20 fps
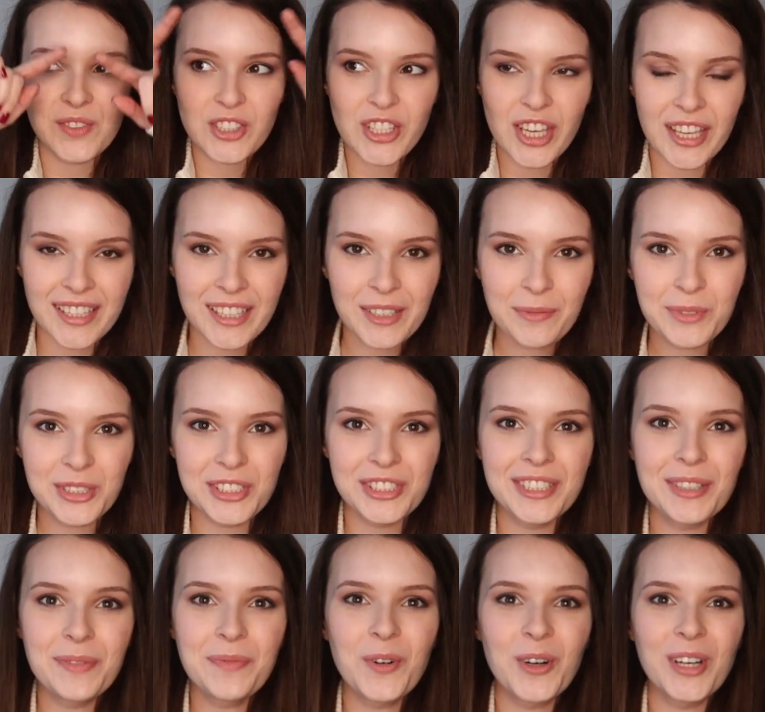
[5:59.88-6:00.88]
çekim
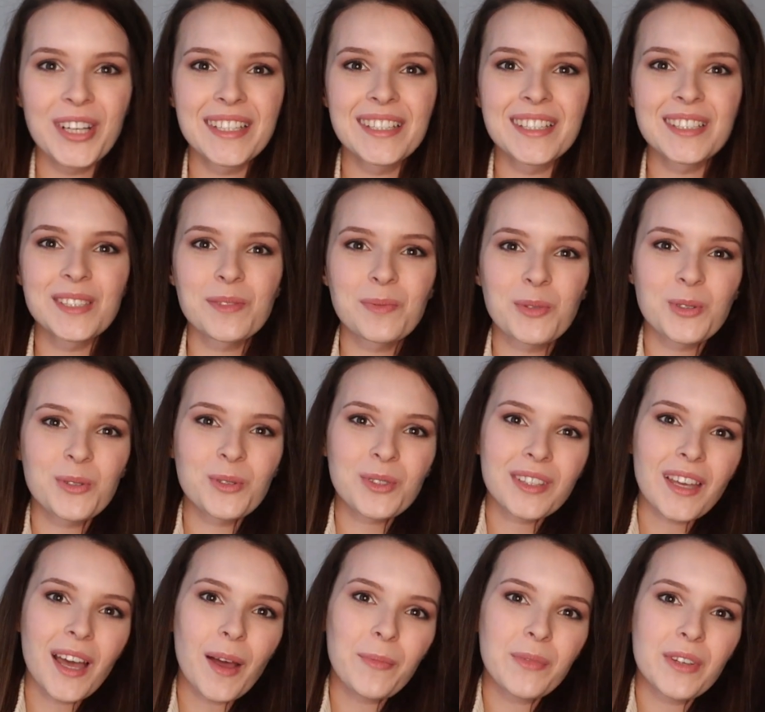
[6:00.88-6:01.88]
işi moraliniz
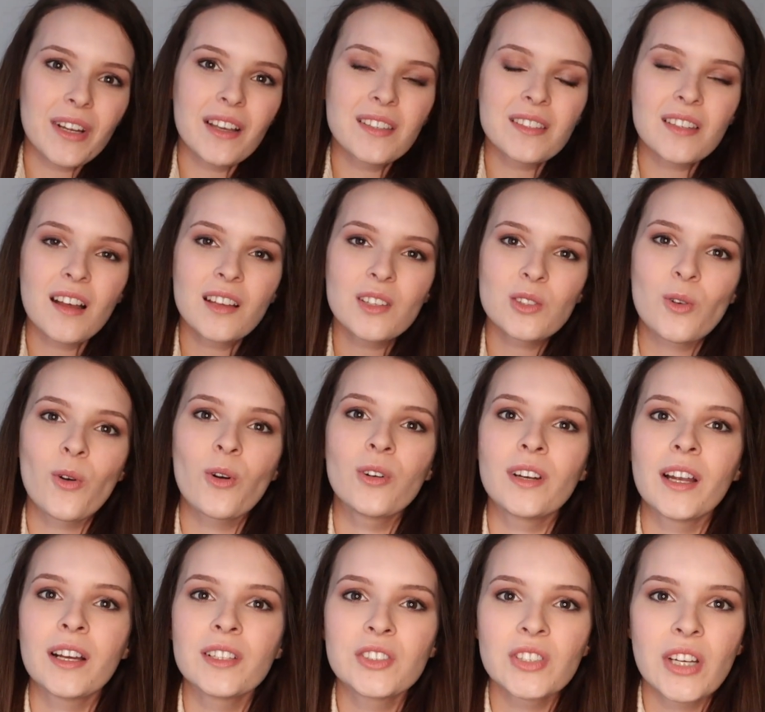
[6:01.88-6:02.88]
bozukken biraz daha
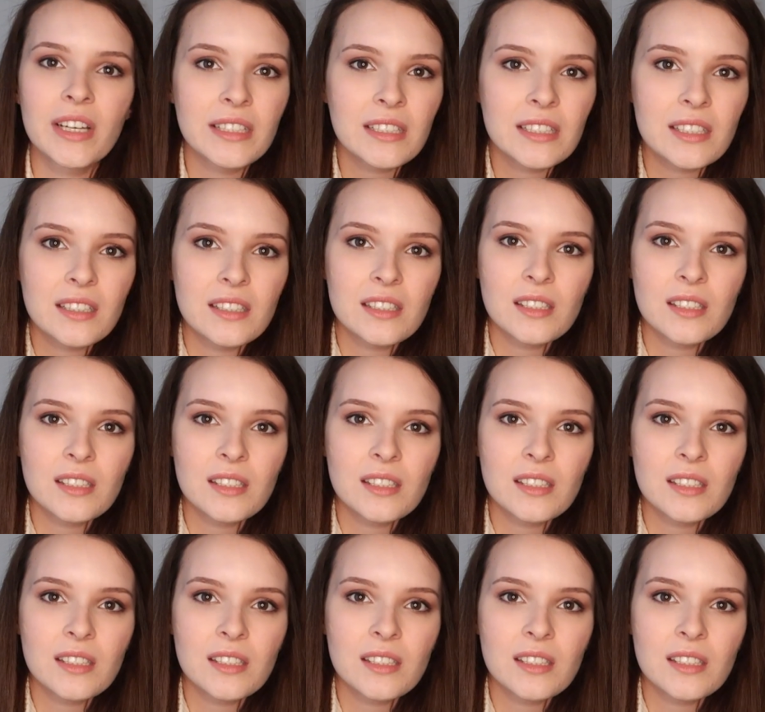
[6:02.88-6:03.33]
zorlanacağınız